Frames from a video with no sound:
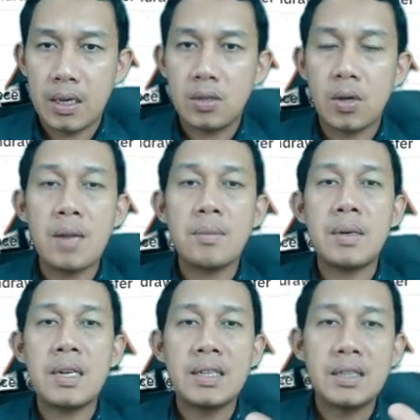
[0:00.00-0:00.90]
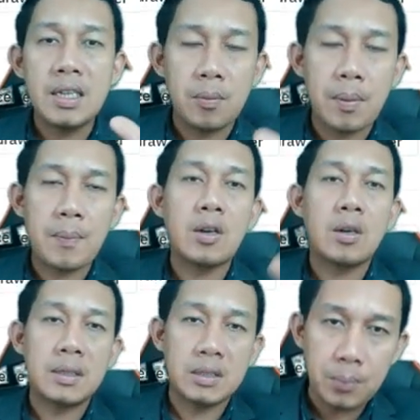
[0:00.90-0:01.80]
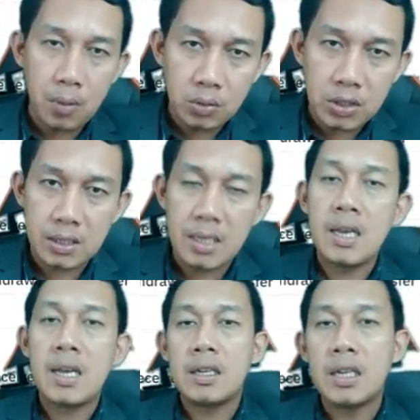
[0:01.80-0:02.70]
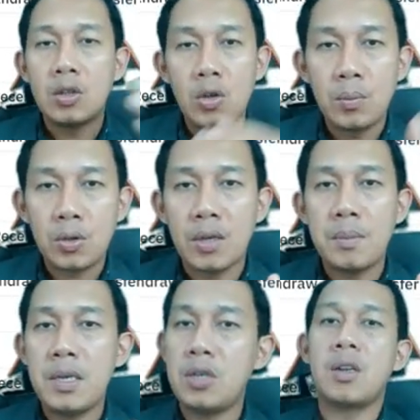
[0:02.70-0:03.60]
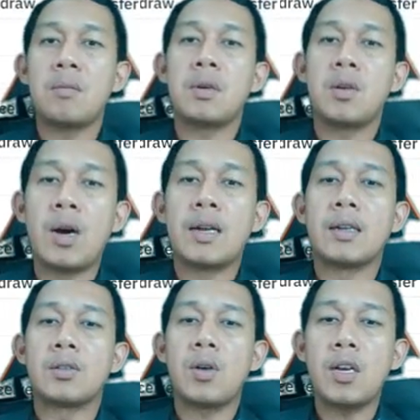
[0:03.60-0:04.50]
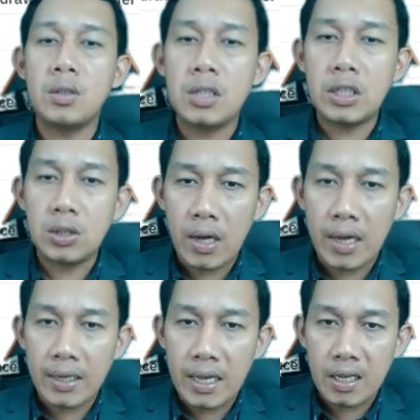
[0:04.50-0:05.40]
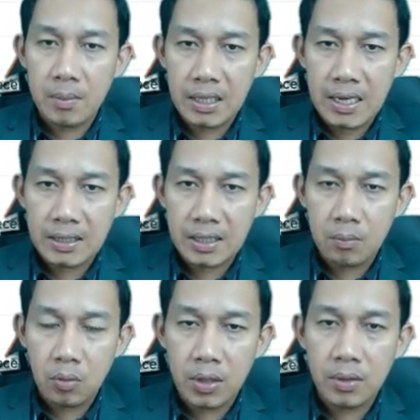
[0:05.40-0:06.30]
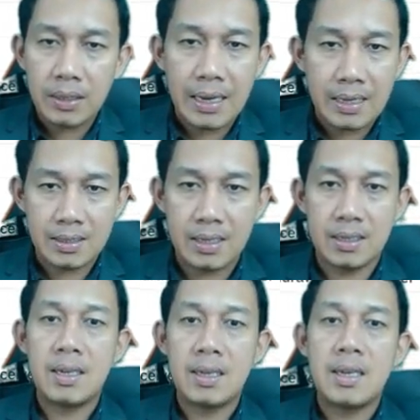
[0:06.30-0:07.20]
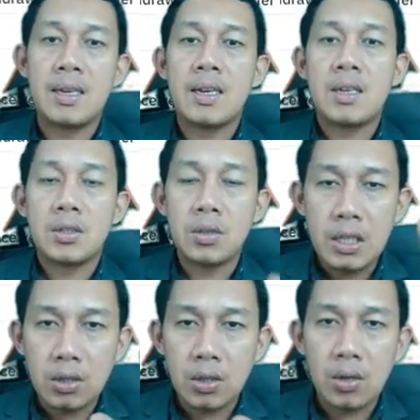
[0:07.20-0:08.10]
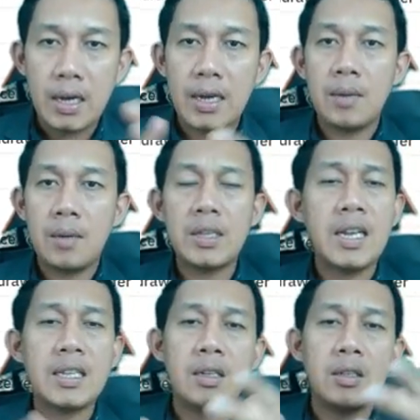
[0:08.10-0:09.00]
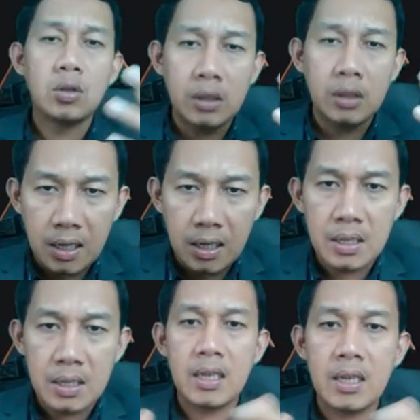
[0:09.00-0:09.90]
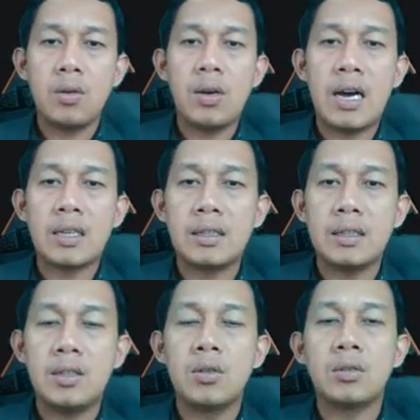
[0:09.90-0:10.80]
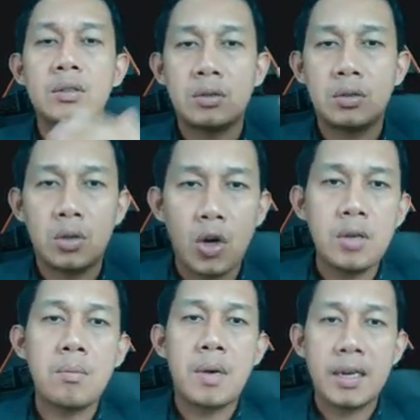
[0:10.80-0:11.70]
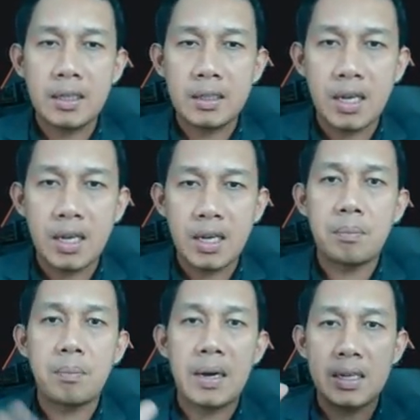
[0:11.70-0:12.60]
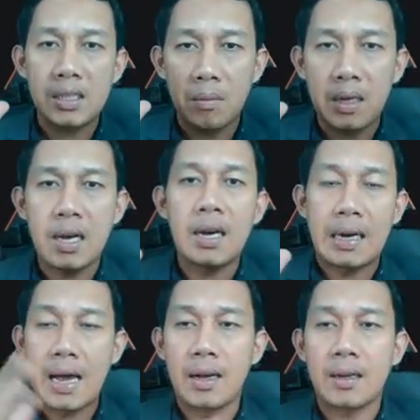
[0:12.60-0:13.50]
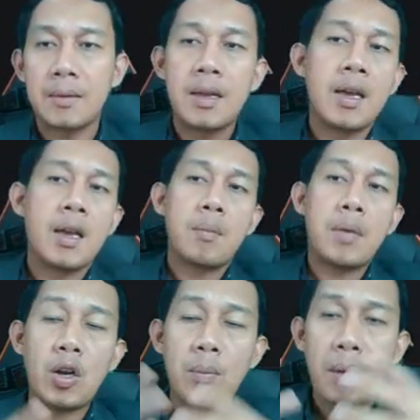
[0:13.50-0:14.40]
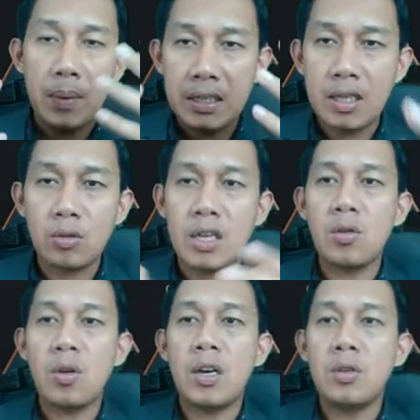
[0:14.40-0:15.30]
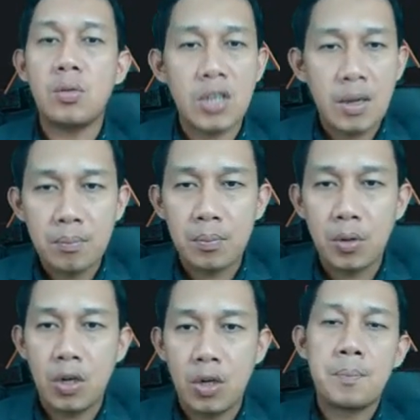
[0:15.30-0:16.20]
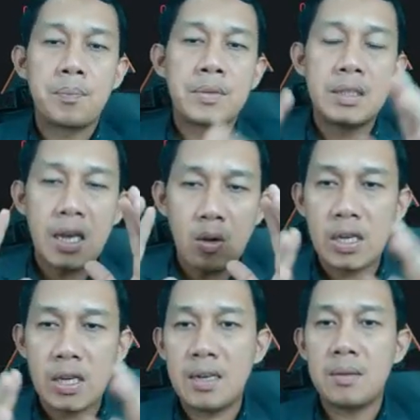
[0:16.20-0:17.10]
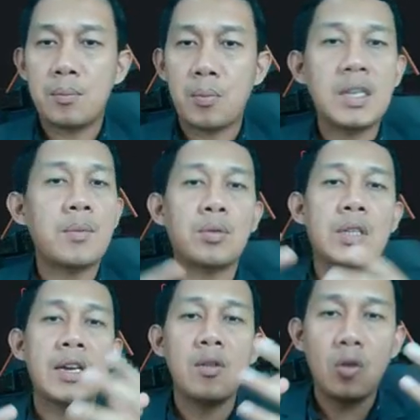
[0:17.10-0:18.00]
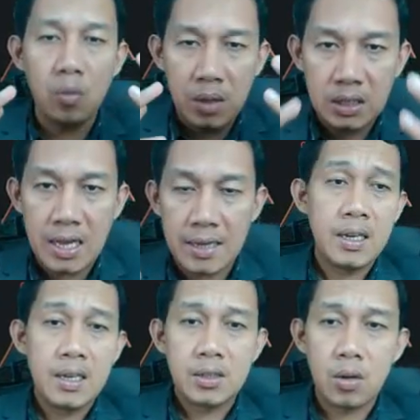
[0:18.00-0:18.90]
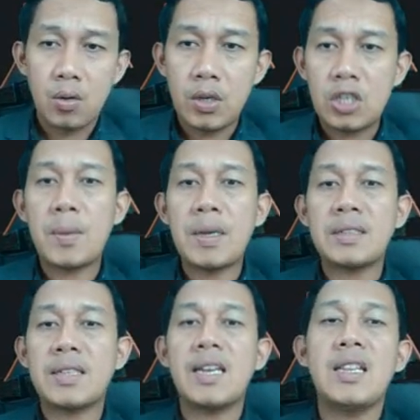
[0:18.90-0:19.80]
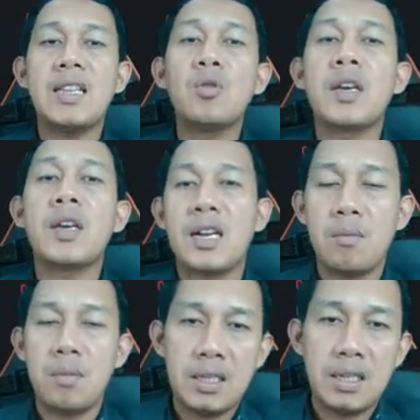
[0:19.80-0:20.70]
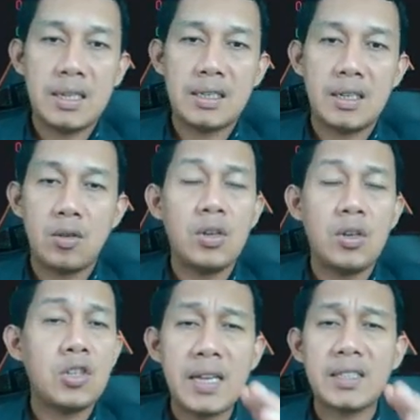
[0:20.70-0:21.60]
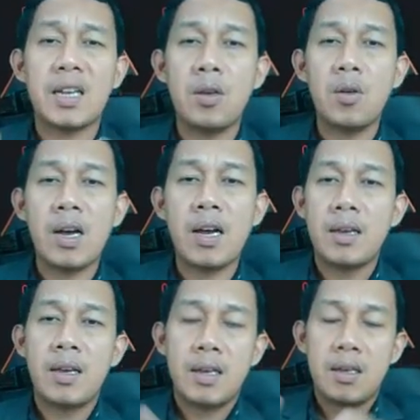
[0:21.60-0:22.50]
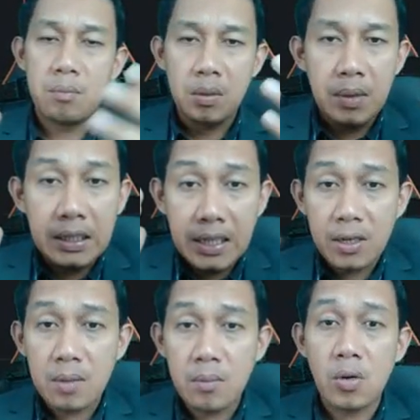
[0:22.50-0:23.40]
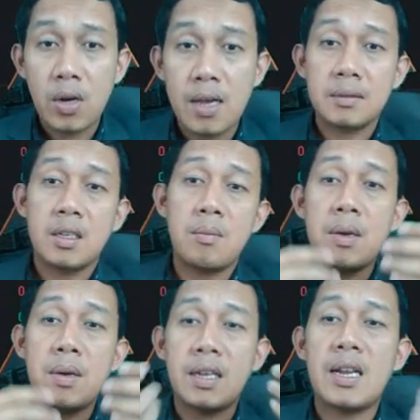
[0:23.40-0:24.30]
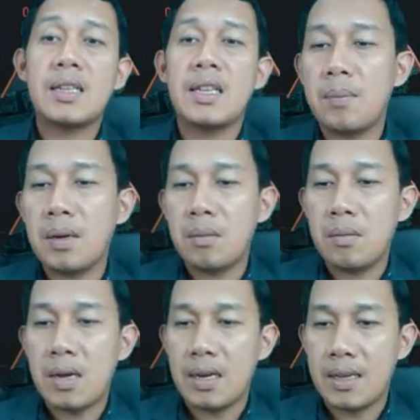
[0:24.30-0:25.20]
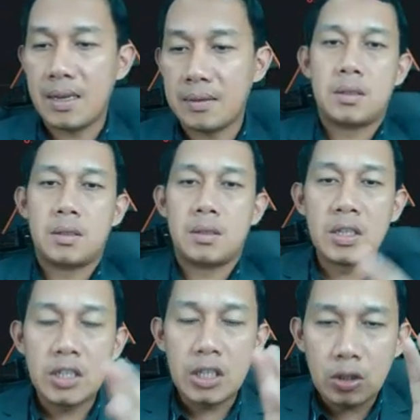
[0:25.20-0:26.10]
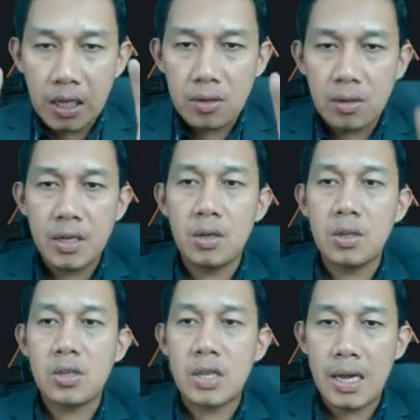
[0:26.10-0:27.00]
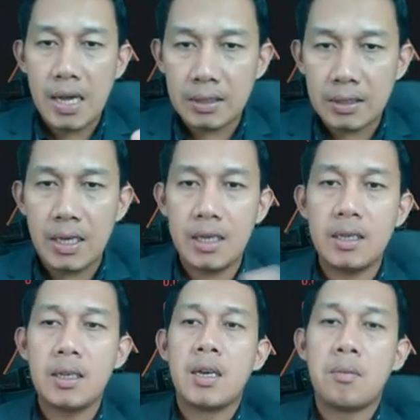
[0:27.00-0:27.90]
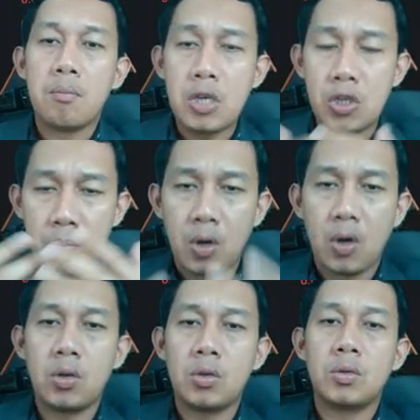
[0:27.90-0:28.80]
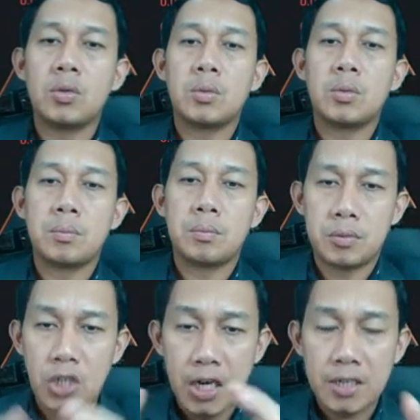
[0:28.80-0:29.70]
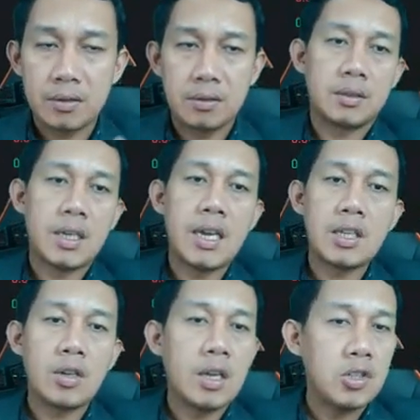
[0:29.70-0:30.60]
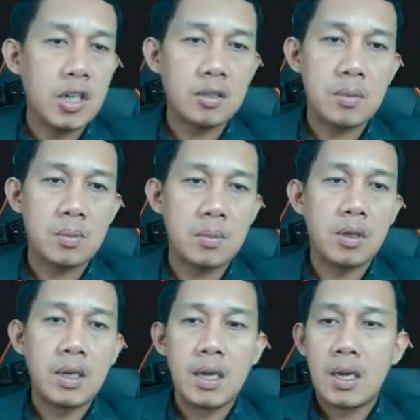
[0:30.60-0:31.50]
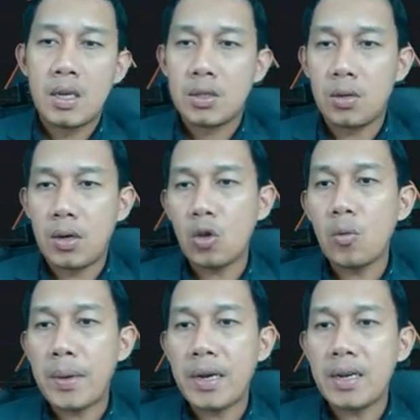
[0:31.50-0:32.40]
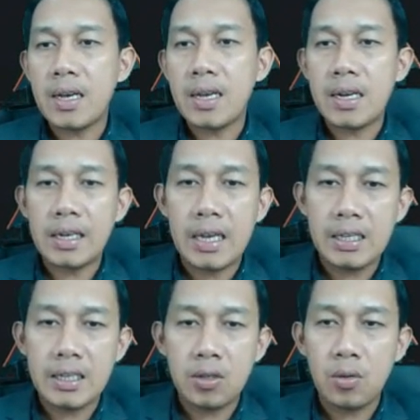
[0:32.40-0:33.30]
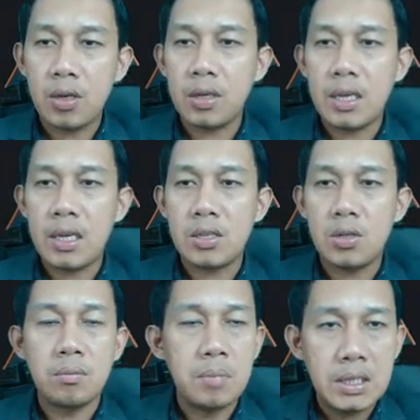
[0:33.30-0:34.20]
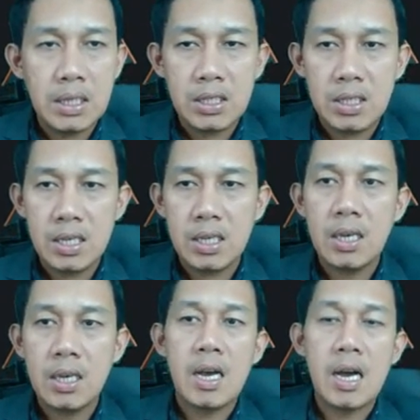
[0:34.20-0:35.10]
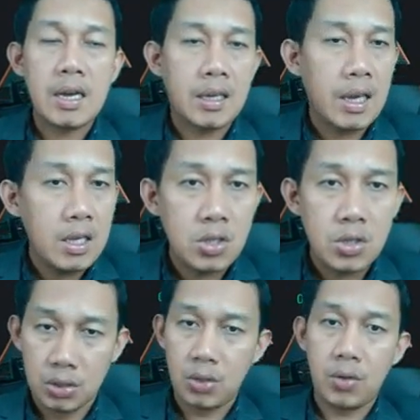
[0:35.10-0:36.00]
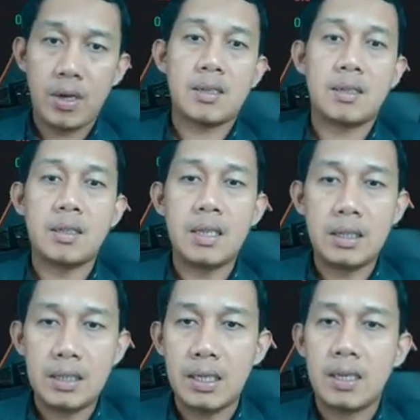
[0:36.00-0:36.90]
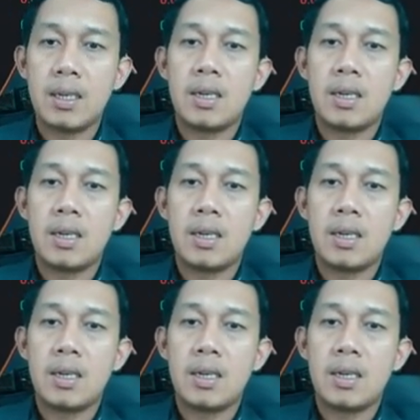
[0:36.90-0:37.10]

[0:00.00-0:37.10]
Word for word: So alam naman natin kung paano mag-deposit. Nandun po sa video number 1. So ngayon dito ay gagamitin natin muna yung classic. So dito ay pwede nating kagamitin yung at yung coin market cap para sa mga rank. Pero ipapakita ko sa inyo ngayon yung sample na kung saan pwede po tayong kumita. So spot trading muna yung gagamitin natin. Yung spot, sabi ko nga, bibili tayo ng mura, bebenta natin kapag mahal na. So nandito tayo ngayon sa ating mismong chart. Okay, ito na yung chart mismo. So, itong pair na nakikita nyo ngayon is yung BTC against USDT.